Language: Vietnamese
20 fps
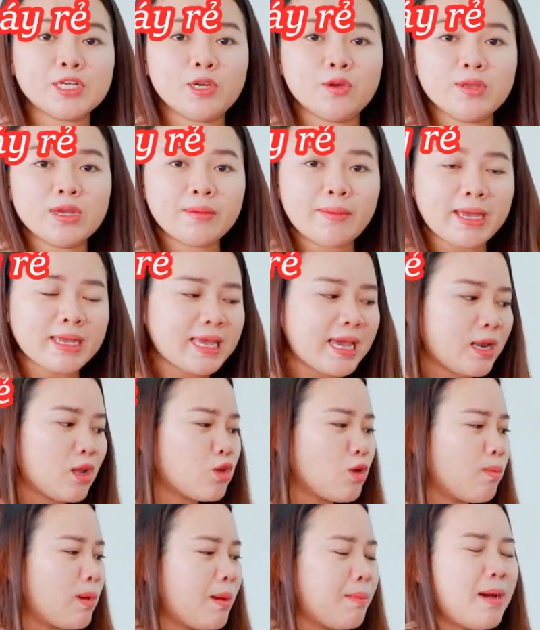triệu nha các bạn nha nói
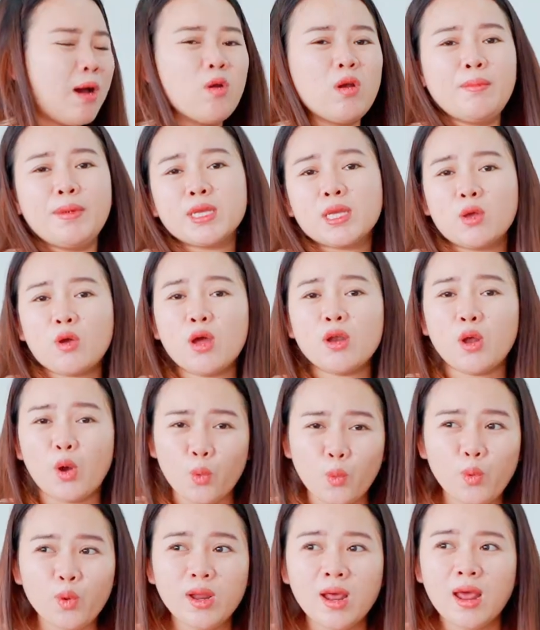chung là màu là bên chị có
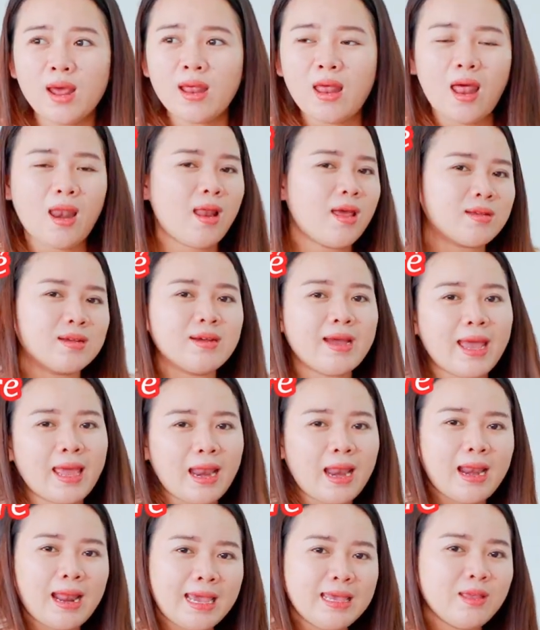đủ à, lên cửa hàng
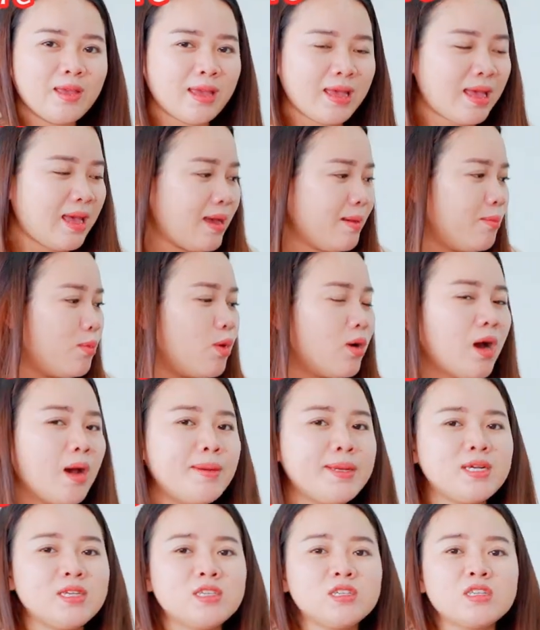là lấy thôi ha mua góp
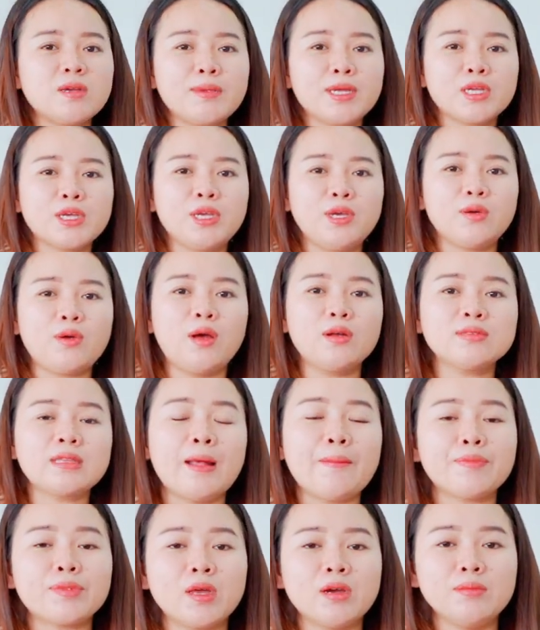thì đưa cho bên kiều khoảng
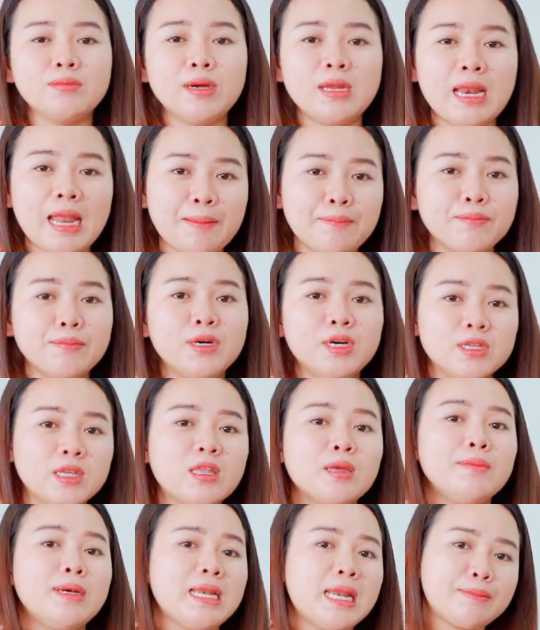tầm từ 15 10 cho
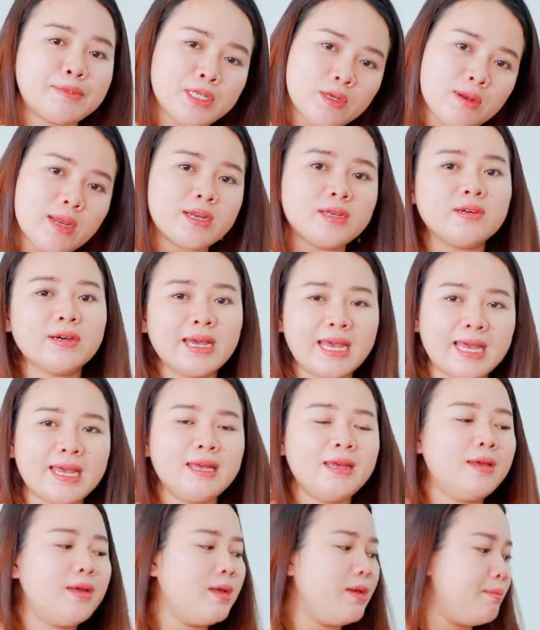tới 15 triệu là được ha
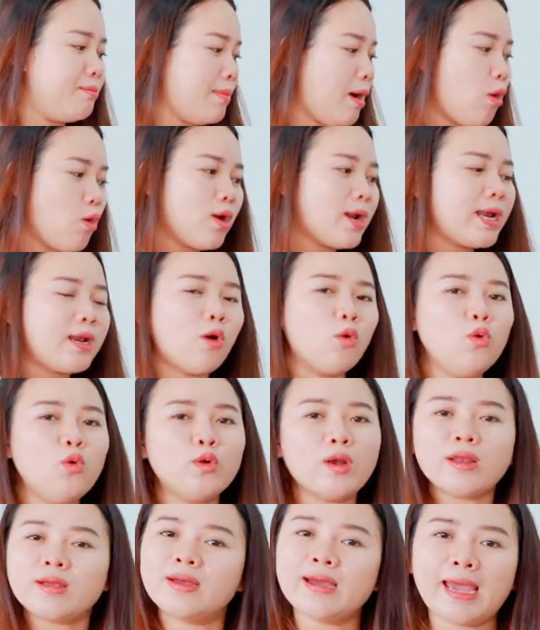màu có đầy đủ
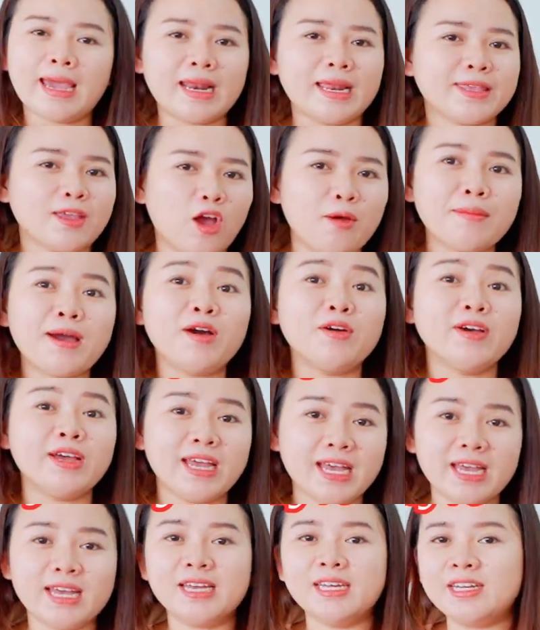luôn lên cửa hàng là chọn màu thôi
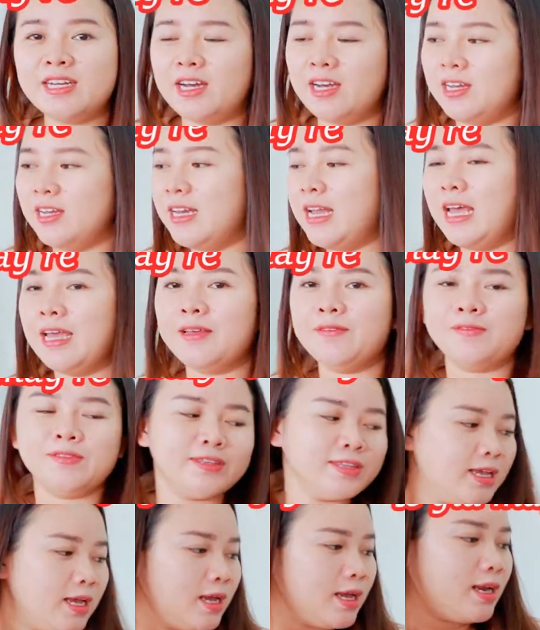ha rồi đây
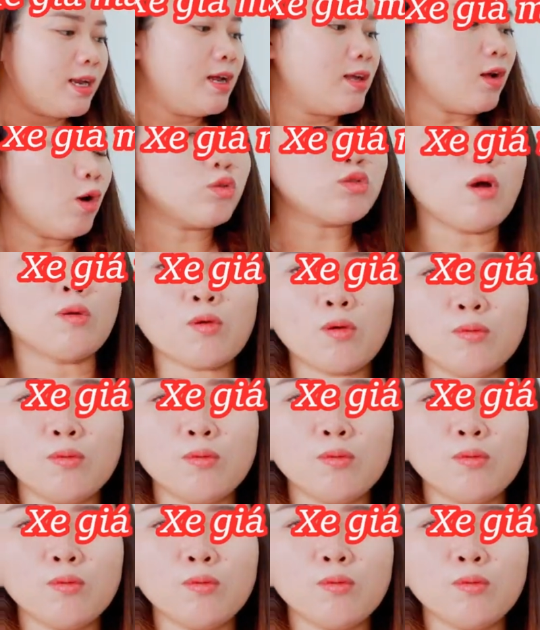thủ tục